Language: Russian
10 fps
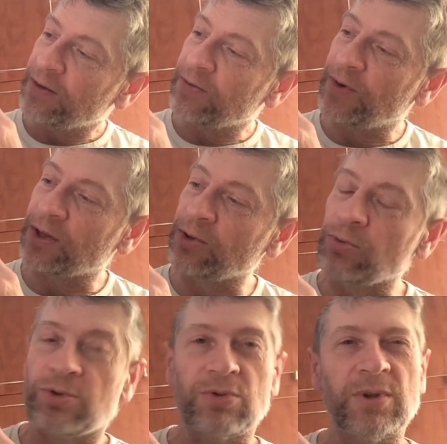
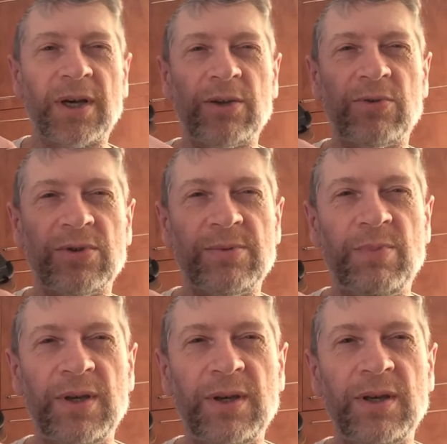воткнуть сюда
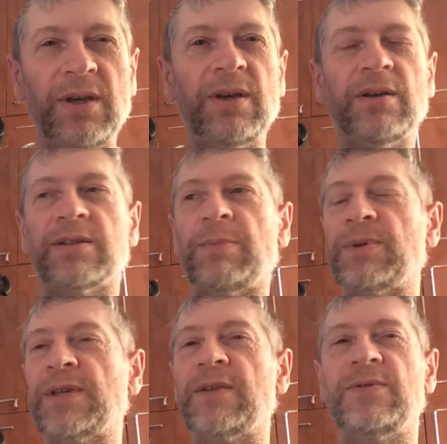USB и
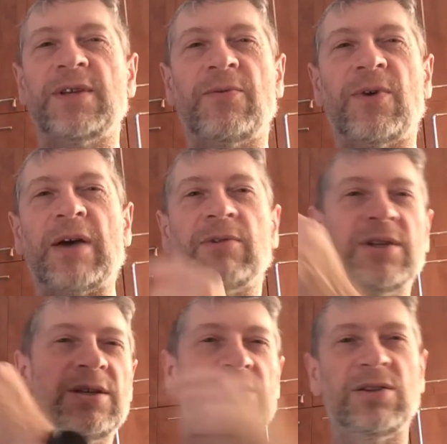записать все файлы
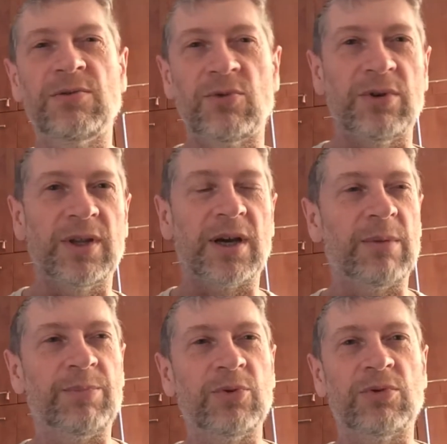и с него на
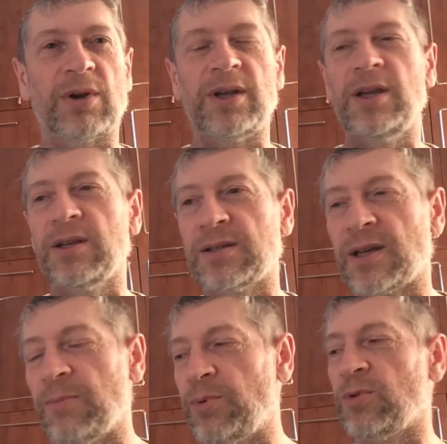компьютер, и с
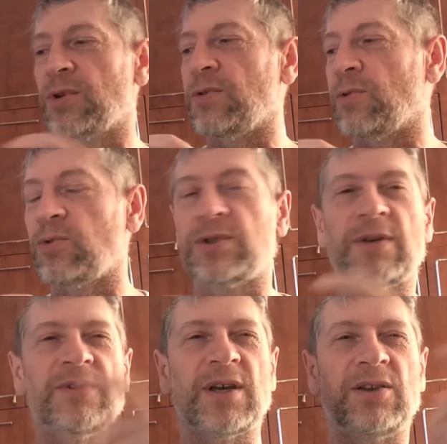компьютера на него. То есть я
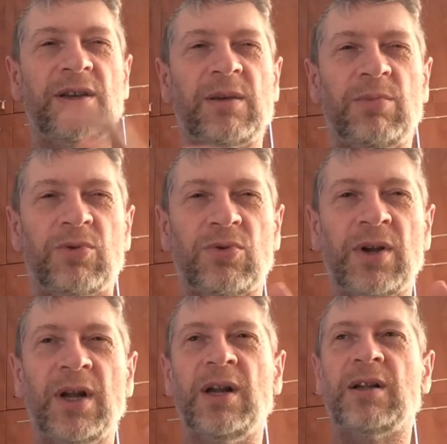все книги беру,
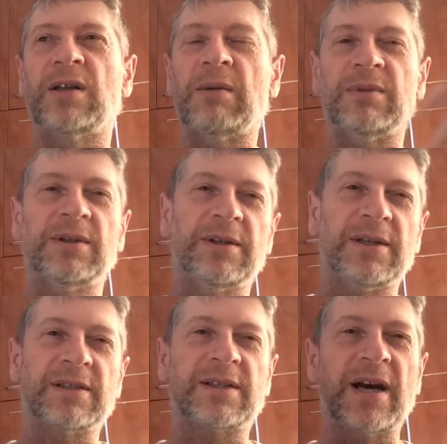там
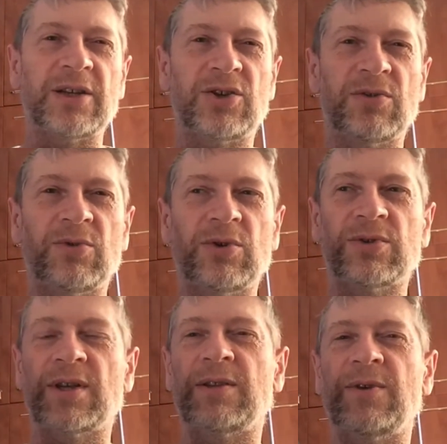э, скачиваю,
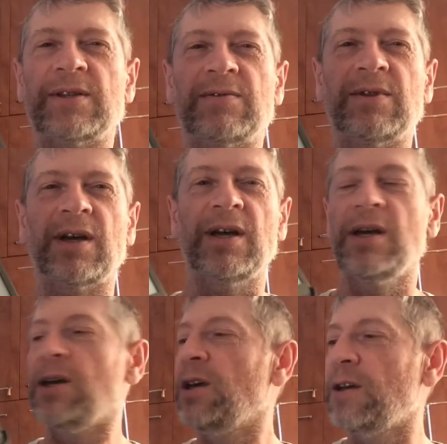соответственно,
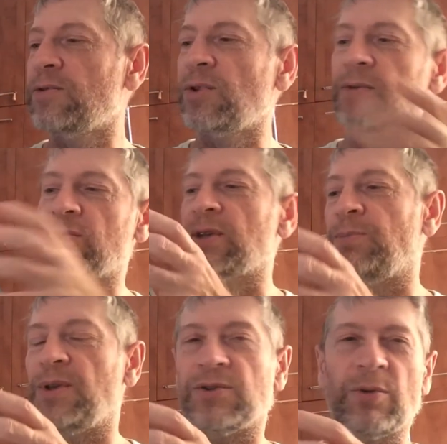и сюда все
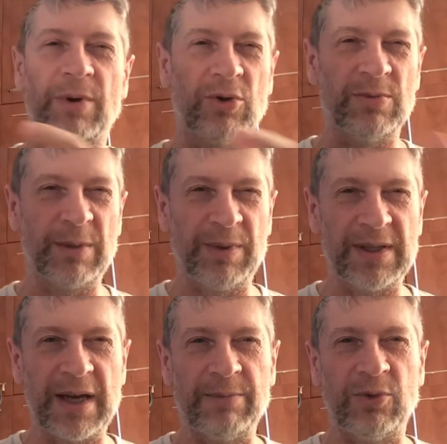записываю. Потом
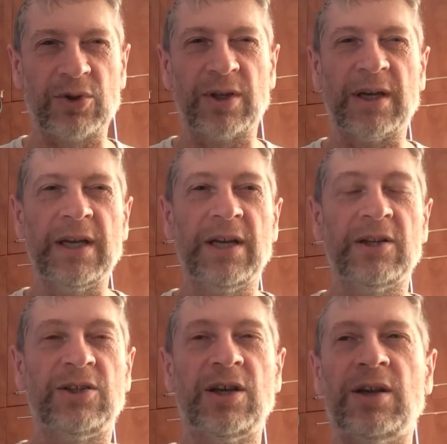записать можно
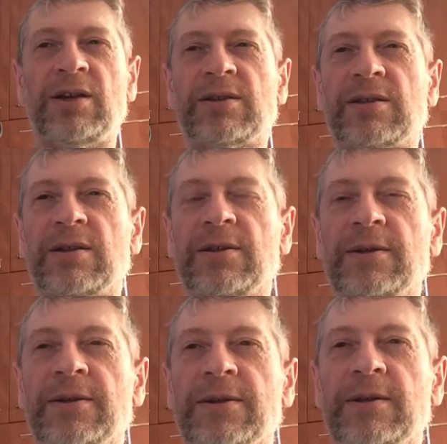через
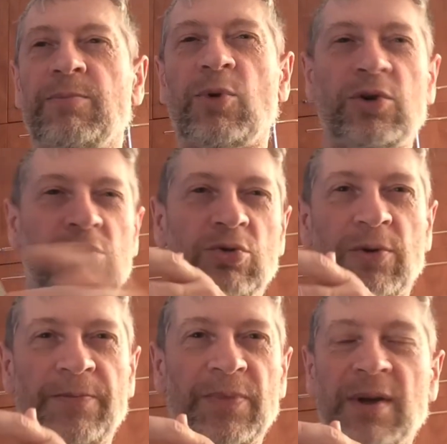э, почту.